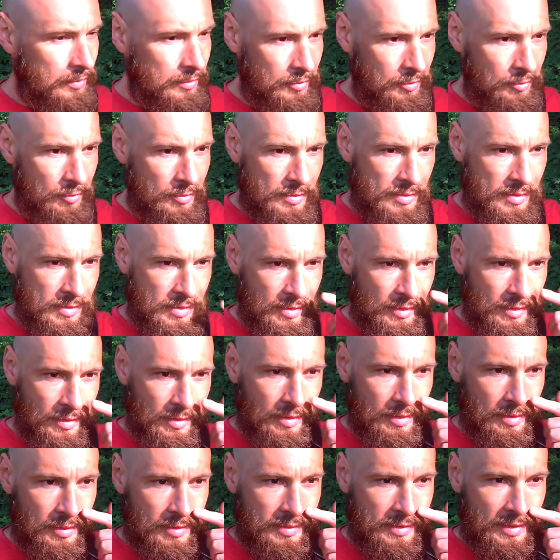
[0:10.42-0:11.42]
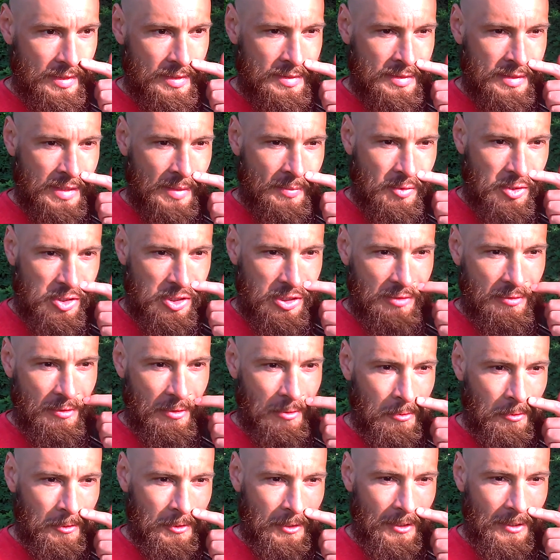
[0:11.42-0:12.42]
То есть э, с конца прошлого
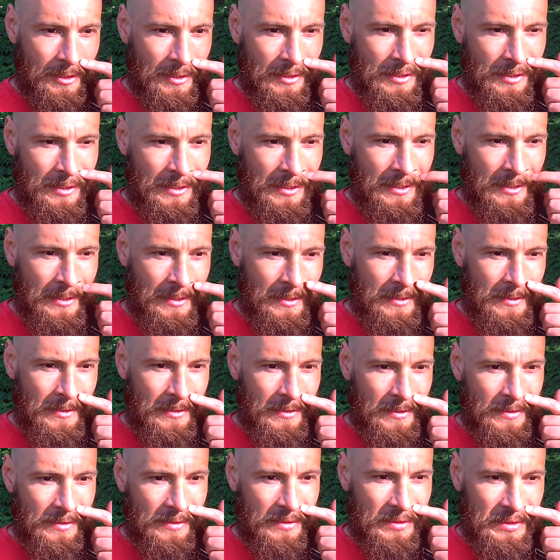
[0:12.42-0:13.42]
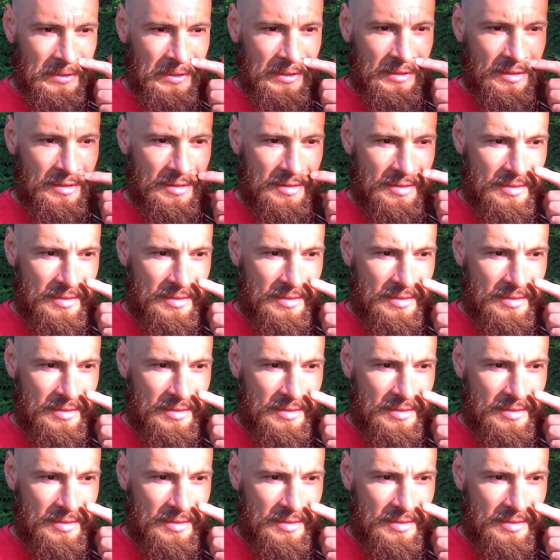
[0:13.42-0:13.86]
года, где-то